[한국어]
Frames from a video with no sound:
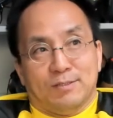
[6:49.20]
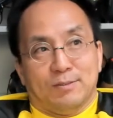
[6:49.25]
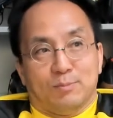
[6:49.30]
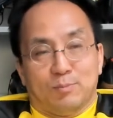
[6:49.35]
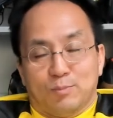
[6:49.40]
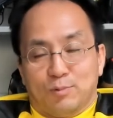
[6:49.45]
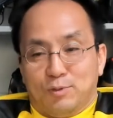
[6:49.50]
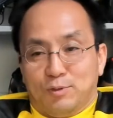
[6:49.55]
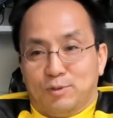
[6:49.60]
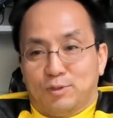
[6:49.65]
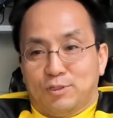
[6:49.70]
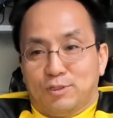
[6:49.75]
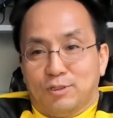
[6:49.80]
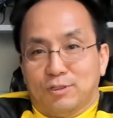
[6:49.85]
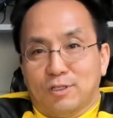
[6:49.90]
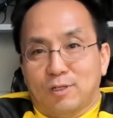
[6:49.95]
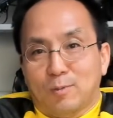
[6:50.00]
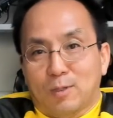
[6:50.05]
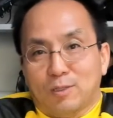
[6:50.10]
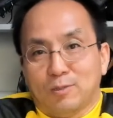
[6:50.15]
그
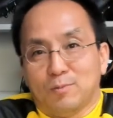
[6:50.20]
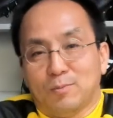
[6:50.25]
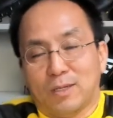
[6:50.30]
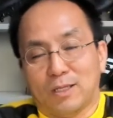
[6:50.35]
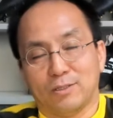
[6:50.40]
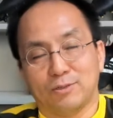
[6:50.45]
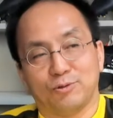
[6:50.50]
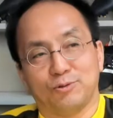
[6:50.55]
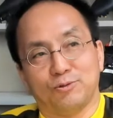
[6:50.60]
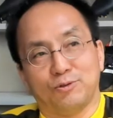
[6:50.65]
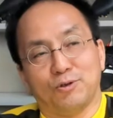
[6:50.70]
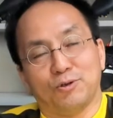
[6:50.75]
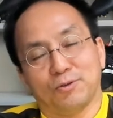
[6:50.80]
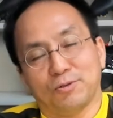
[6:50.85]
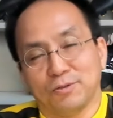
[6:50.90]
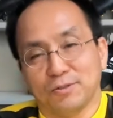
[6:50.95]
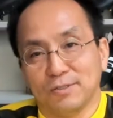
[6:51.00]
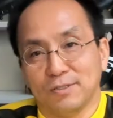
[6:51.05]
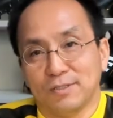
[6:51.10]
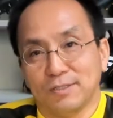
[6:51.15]
스터드가 많으면 많을수록
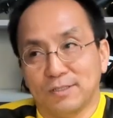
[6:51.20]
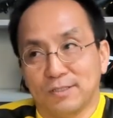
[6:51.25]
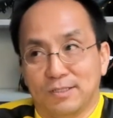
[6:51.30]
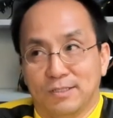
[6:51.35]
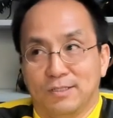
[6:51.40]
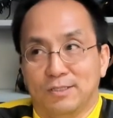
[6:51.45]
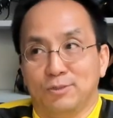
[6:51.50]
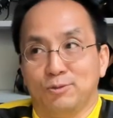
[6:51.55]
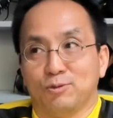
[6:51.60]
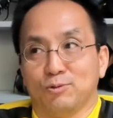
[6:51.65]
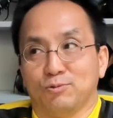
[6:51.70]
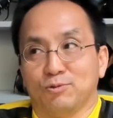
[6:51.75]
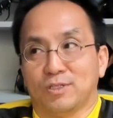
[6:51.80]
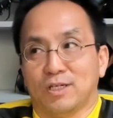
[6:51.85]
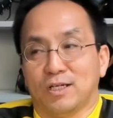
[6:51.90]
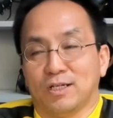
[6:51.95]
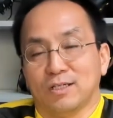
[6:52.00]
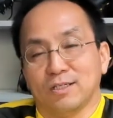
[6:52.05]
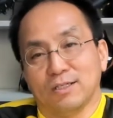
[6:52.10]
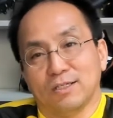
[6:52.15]
예,
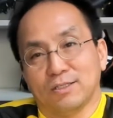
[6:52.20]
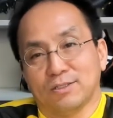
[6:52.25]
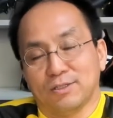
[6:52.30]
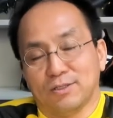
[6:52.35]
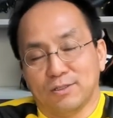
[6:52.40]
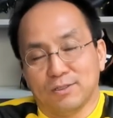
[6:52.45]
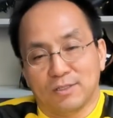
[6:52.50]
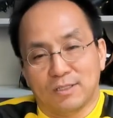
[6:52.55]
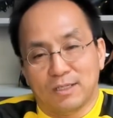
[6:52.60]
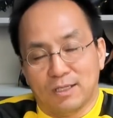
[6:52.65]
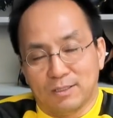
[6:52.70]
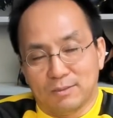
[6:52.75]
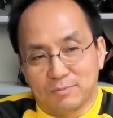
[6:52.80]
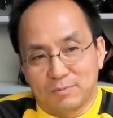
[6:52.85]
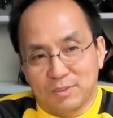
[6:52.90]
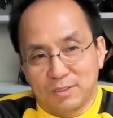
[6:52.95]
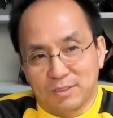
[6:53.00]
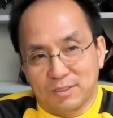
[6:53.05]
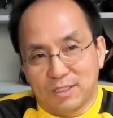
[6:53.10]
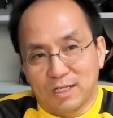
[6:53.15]
인조구장에서
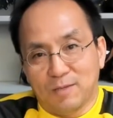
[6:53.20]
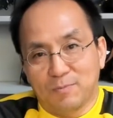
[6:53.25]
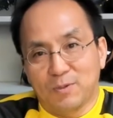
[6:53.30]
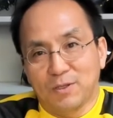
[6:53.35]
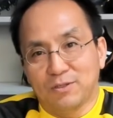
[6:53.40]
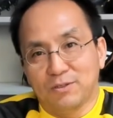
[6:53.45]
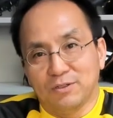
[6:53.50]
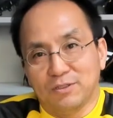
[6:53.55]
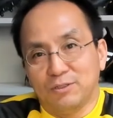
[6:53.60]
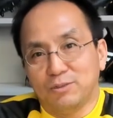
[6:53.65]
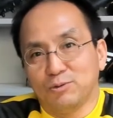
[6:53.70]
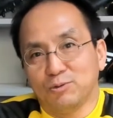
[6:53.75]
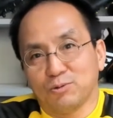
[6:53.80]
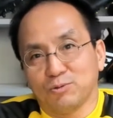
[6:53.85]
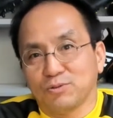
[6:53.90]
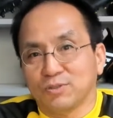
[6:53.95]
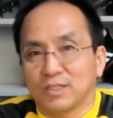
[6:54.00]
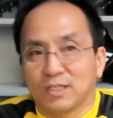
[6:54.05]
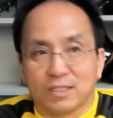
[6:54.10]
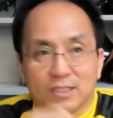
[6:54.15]
그니까그 카페형
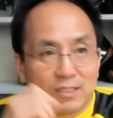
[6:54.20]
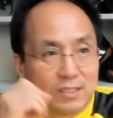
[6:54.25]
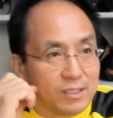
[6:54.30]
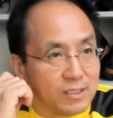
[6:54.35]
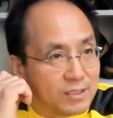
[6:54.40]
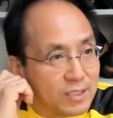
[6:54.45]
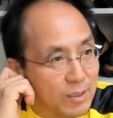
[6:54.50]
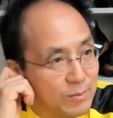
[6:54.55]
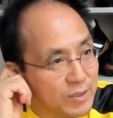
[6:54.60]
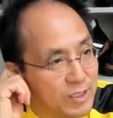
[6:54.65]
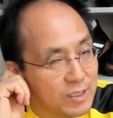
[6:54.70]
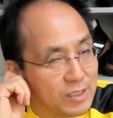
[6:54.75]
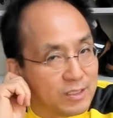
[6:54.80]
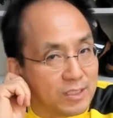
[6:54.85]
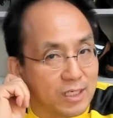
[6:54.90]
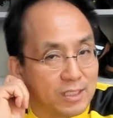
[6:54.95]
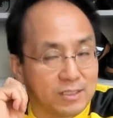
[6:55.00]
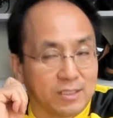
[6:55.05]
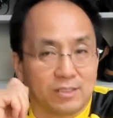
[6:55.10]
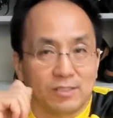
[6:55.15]
인조구장 그니까 3세대,
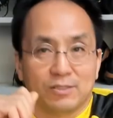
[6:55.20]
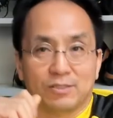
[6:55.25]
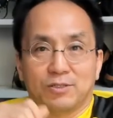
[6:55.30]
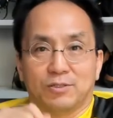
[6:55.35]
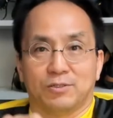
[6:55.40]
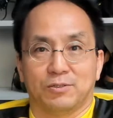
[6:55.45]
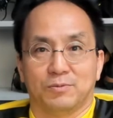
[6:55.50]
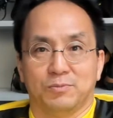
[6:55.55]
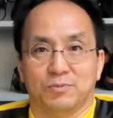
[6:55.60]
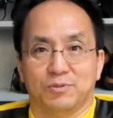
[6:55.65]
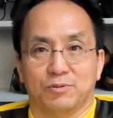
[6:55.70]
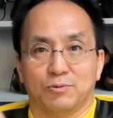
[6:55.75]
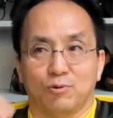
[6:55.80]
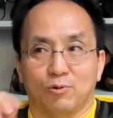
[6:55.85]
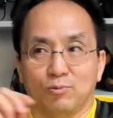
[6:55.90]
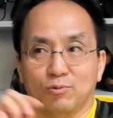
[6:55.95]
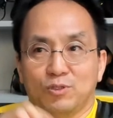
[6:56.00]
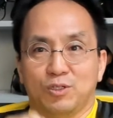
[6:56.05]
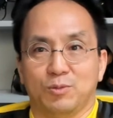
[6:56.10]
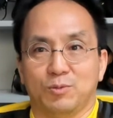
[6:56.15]
4세대처럼 뭐
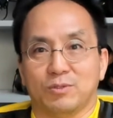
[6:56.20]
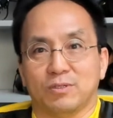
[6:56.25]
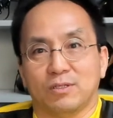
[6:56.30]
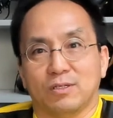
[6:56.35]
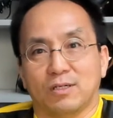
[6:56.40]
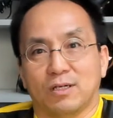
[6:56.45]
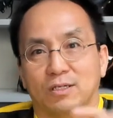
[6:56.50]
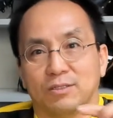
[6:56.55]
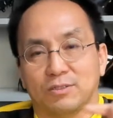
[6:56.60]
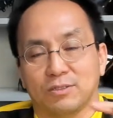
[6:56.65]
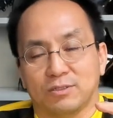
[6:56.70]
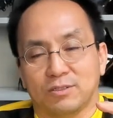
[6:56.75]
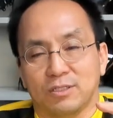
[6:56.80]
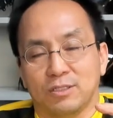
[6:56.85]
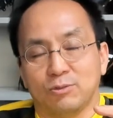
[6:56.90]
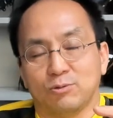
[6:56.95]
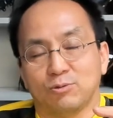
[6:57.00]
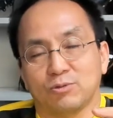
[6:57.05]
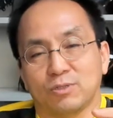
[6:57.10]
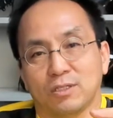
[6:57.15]
고무칩이 들어가 있어서
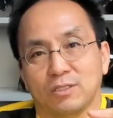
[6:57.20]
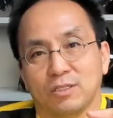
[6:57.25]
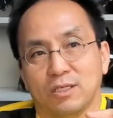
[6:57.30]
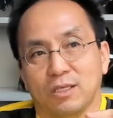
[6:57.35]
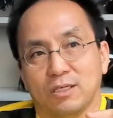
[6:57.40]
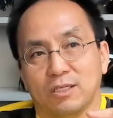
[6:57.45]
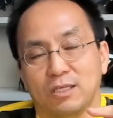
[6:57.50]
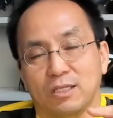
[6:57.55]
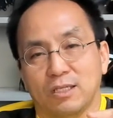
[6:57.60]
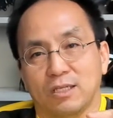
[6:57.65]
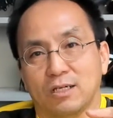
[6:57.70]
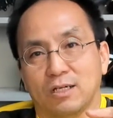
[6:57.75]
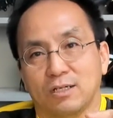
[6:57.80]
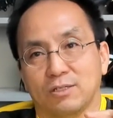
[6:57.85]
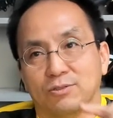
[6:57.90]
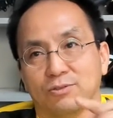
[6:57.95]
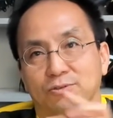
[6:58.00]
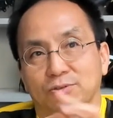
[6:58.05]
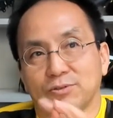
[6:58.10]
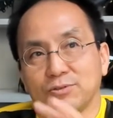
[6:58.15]
인조잔디의 길이가
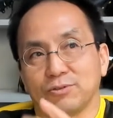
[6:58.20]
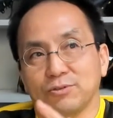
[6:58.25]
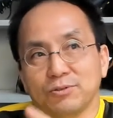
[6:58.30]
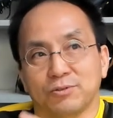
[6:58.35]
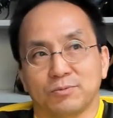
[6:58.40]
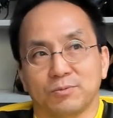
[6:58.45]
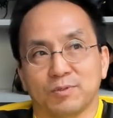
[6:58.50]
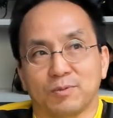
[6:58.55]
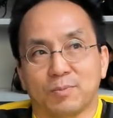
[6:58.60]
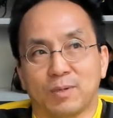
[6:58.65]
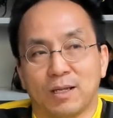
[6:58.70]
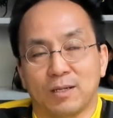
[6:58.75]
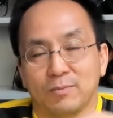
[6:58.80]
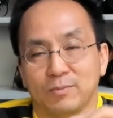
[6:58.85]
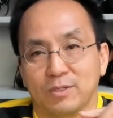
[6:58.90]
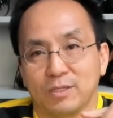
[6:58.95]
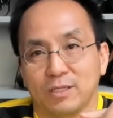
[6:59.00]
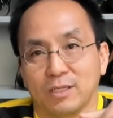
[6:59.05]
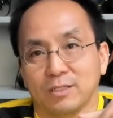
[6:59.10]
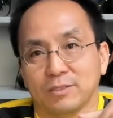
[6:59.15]
어느 정도 뭐
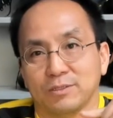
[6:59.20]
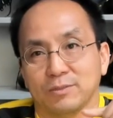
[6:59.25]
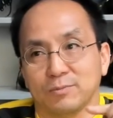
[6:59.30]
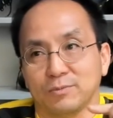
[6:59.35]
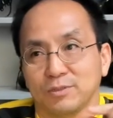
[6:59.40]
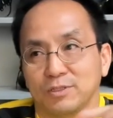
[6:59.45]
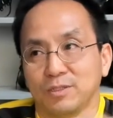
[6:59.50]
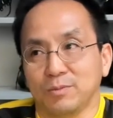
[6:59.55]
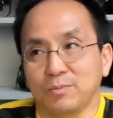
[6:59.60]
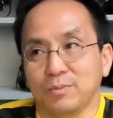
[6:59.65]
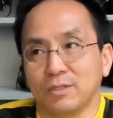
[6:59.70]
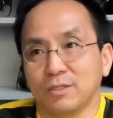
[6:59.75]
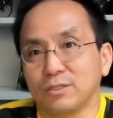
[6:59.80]
8mm에서 뭐 10mm